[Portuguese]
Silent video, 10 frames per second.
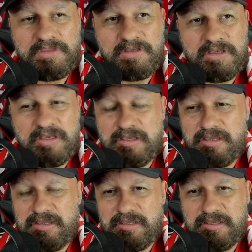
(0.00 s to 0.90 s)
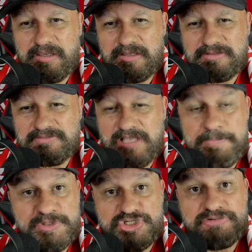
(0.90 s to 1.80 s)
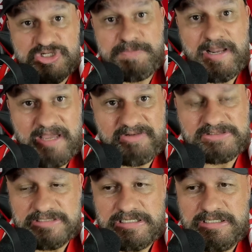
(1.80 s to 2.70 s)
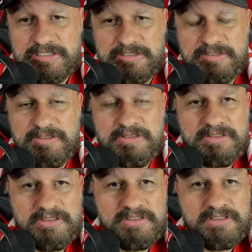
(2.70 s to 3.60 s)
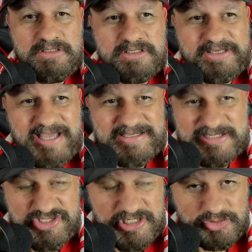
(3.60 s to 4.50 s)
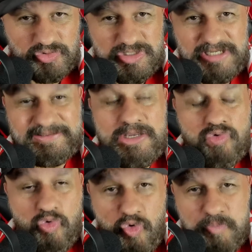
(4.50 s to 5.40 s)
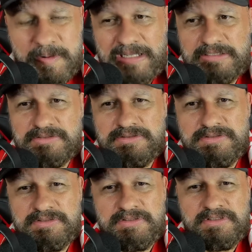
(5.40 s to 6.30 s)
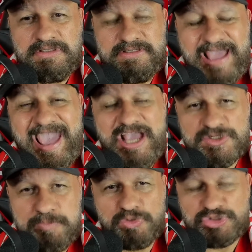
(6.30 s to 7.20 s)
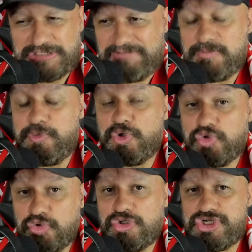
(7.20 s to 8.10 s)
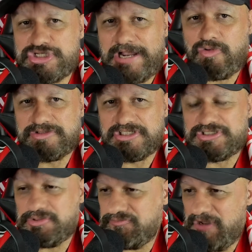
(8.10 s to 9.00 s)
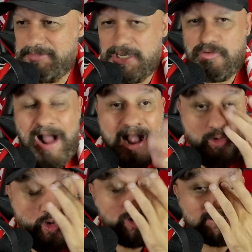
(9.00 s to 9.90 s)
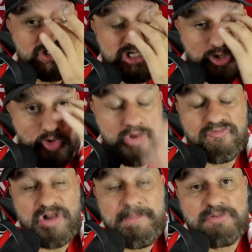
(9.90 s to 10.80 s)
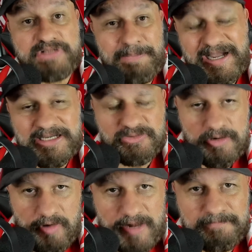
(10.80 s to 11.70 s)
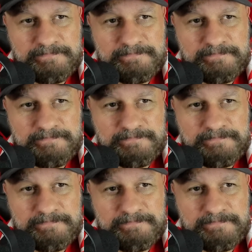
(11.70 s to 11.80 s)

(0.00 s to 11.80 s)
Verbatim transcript: é, repetindo as palavras dele. E que essa diretoria tem culpa e é responsável por tudo que está acontecendo no Flamengo. A conta chegou e o Flamengo está pagando agora